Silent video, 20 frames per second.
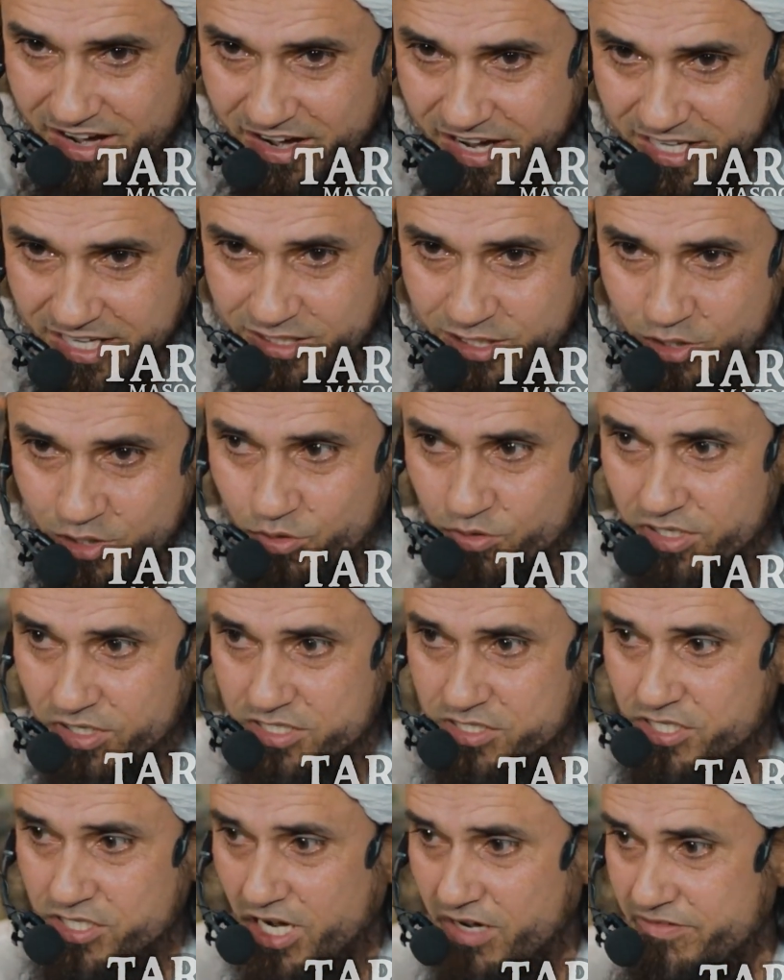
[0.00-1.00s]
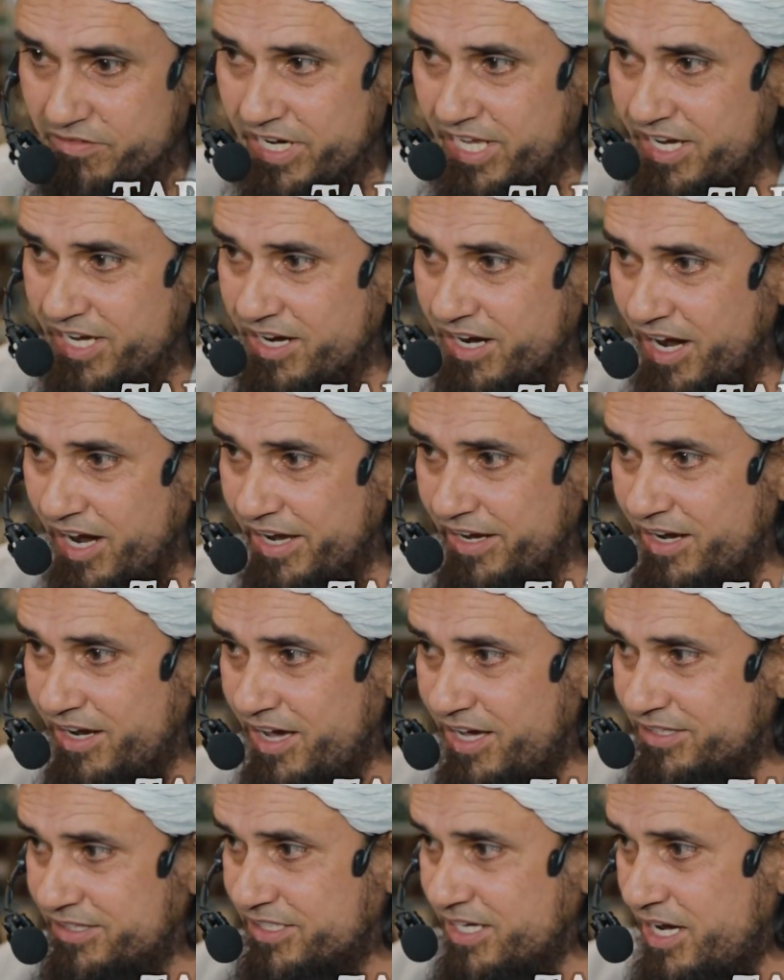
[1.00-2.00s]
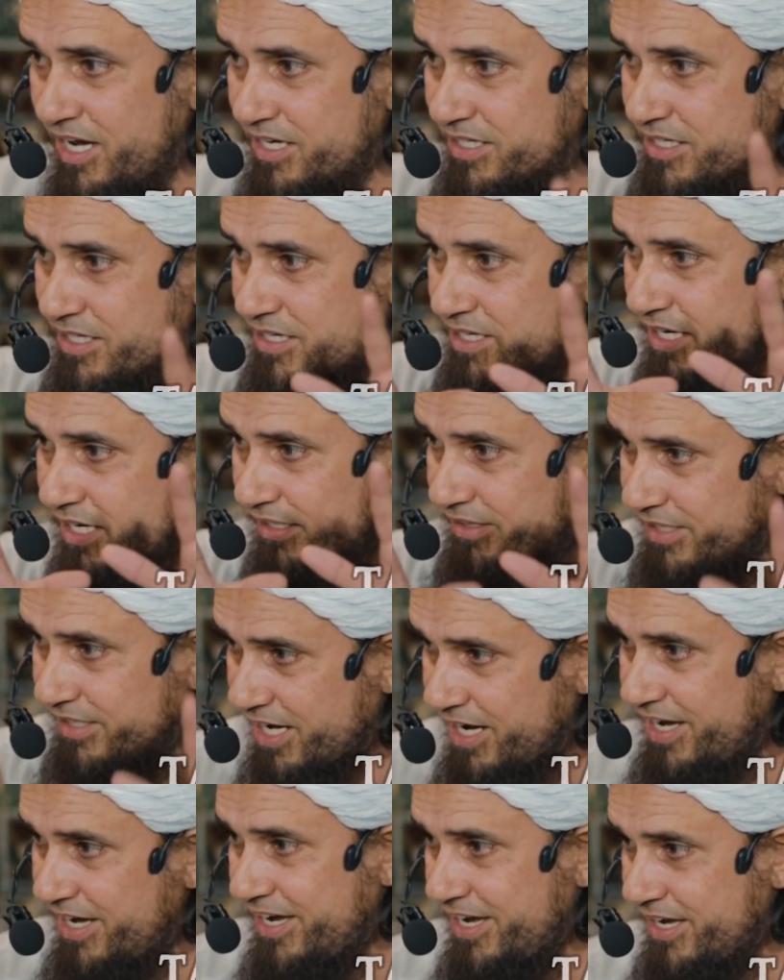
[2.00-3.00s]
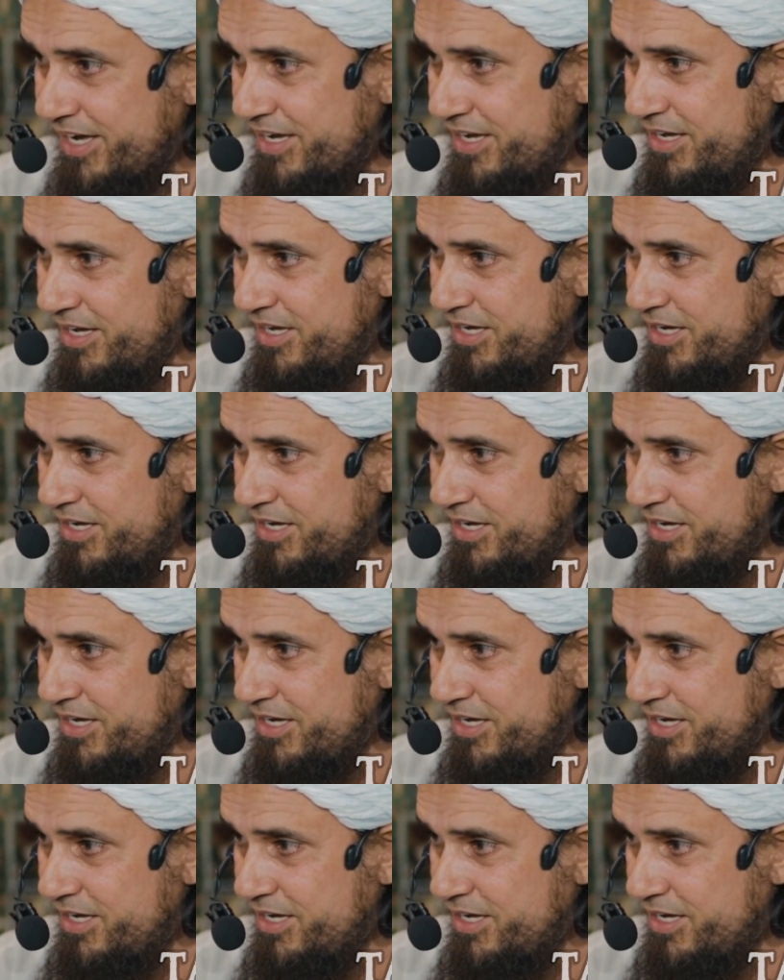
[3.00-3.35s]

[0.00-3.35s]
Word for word: नहीं दी होगी सरवर कायनात का कंधा है